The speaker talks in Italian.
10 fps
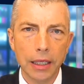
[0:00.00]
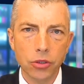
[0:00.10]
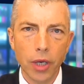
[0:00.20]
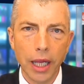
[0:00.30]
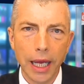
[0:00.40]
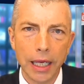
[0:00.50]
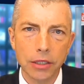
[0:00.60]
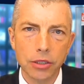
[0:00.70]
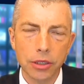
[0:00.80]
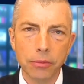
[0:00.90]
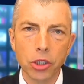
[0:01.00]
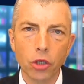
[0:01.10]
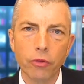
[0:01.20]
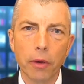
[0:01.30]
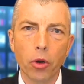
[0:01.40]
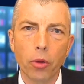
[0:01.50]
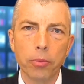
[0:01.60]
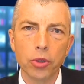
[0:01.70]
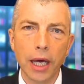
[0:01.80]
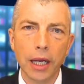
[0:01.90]
azioni legali che certamente dovrebbero
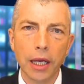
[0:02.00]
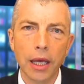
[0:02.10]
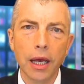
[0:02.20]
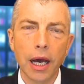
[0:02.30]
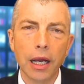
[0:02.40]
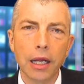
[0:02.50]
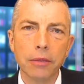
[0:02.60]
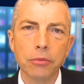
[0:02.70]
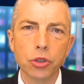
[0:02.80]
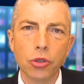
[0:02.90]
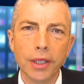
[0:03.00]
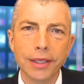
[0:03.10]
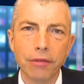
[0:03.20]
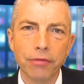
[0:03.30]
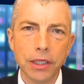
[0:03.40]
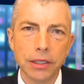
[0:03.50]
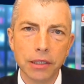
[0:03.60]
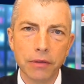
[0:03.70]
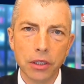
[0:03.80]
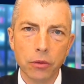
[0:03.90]
portare alla rimozione
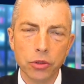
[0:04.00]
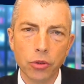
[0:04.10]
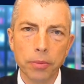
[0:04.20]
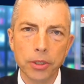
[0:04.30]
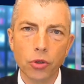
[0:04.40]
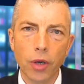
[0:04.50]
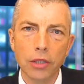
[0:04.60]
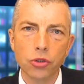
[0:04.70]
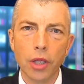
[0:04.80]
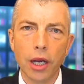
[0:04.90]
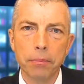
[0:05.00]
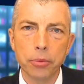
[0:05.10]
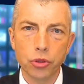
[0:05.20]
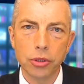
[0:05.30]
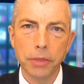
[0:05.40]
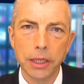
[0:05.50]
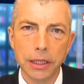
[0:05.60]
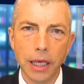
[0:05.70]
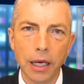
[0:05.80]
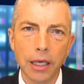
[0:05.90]
definitiva di questo personaggio dalla
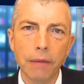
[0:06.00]
possibilità